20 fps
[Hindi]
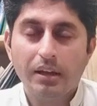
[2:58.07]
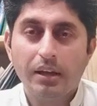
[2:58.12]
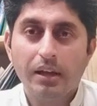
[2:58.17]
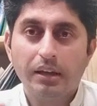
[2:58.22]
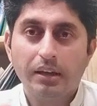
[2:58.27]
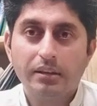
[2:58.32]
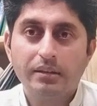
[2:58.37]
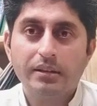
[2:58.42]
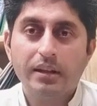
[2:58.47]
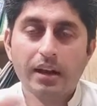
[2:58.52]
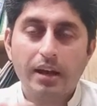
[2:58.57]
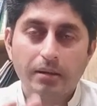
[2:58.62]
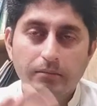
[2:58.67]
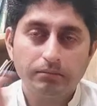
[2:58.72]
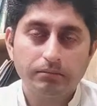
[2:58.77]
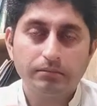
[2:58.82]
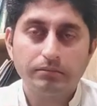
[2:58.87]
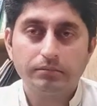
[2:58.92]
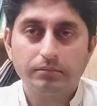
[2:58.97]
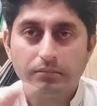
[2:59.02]
लेकिन ज़रा
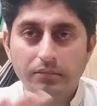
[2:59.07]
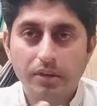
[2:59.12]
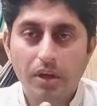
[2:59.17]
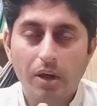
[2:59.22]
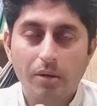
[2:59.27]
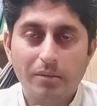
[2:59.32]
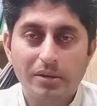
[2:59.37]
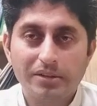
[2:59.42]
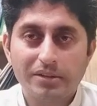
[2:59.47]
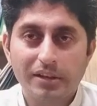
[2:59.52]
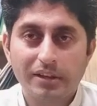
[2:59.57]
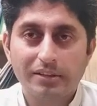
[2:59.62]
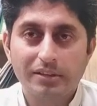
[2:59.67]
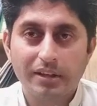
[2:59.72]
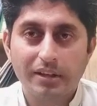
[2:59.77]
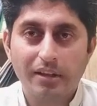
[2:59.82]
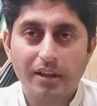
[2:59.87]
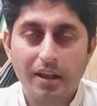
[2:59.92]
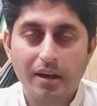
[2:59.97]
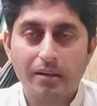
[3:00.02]
नॉर्मल जेल
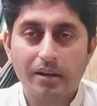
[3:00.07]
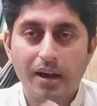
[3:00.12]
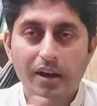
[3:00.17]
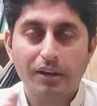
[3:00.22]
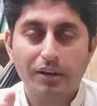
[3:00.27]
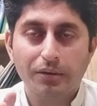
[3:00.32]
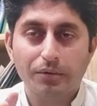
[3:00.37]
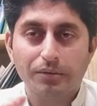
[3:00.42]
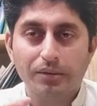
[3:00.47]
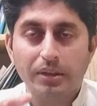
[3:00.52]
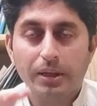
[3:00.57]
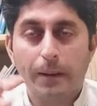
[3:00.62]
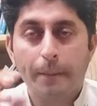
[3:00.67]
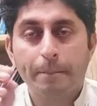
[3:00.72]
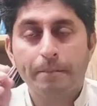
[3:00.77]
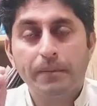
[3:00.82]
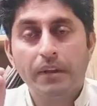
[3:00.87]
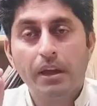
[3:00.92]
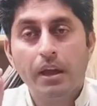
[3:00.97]
से हट के होती है